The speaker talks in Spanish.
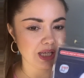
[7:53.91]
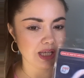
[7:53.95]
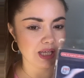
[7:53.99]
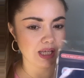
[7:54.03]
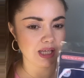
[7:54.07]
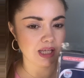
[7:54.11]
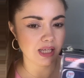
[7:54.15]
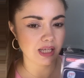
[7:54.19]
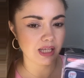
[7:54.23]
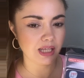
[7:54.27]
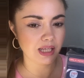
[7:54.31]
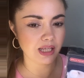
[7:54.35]

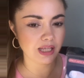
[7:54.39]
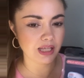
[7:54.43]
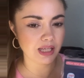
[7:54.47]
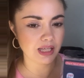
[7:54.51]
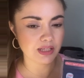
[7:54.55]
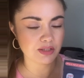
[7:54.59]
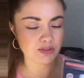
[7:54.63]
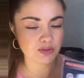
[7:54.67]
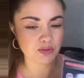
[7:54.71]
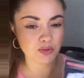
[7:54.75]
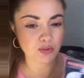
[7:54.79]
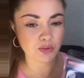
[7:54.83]
eh,
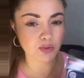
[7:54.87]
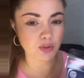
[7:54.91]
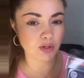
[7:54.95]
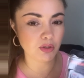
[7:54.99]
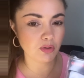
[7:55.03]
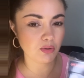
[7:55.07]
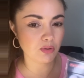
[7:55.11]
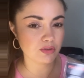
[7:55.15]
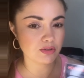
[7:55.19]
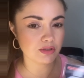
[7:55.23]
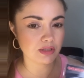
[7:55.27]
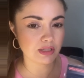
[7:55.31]
esto yo creo que
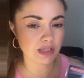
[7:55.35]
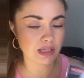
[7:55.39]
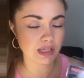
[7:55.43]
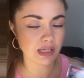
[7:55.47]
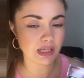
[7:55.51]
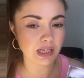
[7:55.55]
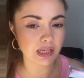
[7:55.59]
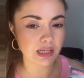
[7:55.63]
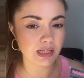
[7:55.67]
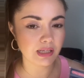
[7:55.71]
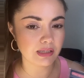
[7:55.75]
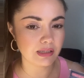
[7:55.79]
lo
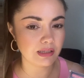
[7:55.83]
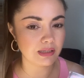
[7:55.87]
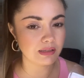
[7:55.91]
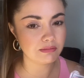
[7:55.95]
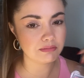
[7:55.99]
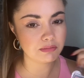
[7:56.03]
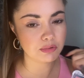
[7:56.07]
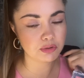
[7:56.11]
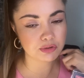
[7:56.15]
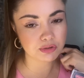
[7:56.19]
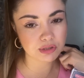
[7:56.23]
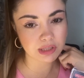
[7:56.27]
consiguen
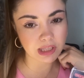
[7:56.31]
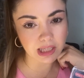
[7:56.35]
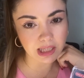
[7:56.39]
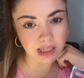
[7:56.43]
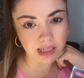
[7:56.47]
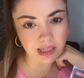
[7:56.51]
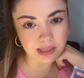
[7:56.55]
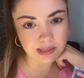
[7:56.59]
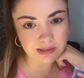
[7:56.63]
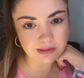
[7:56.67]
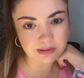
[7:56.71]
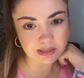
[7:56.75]
en, no
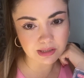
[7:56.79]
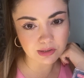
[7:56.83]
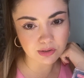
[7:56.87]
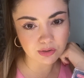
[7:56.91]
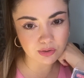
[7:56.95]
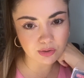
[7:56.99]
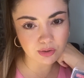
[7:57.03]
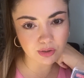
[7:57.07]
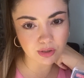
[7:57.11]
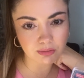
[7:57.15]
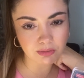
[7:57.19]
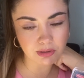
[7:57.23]
sé, en
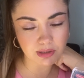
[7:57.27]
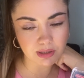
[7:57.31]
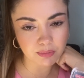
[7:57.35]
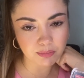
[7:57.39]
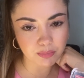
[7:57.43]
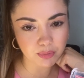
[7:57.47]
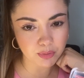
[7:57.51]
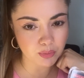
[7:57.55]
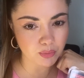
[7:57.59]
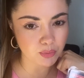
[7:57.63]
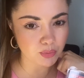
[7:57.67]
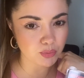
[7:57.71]
sitios donde
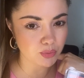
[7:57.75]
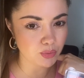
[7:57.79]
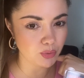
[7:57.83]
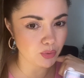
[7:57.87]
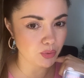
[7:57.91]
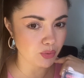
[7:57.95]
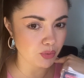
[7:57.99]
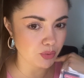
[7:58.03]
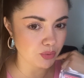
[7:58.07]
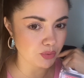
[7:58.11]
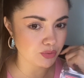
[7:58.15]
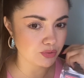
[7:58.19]
venden
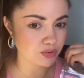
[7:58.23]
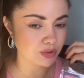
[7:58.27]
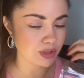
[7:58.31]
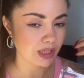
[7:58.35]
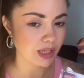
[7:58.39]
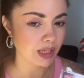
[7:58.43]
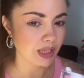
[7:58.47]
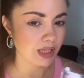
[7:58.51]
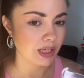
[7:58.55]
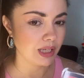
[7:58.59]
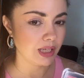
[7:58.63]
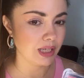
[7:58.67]
productos
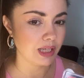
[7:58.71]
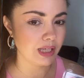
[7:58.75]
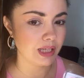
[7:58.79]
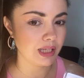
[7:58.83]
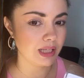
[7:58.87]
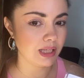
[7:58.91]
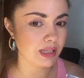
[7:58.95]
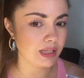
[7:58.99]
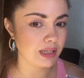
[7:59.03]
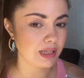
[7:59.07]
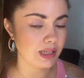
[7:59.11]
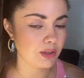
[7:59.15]

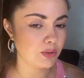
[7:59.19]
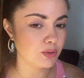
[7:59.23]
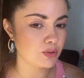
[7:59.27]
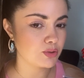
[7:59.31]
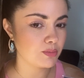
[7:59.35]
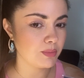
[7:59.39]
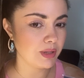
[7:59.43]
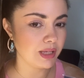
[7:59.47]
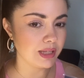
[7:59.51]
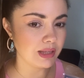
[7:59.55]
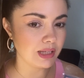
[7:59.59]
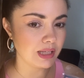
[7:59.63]
eh, de
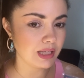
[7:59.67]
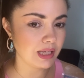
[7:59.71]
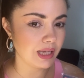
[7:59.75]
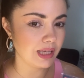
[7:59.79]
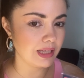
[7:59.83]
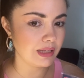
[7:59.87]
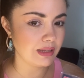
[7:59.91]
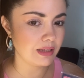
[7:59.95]
cosmética y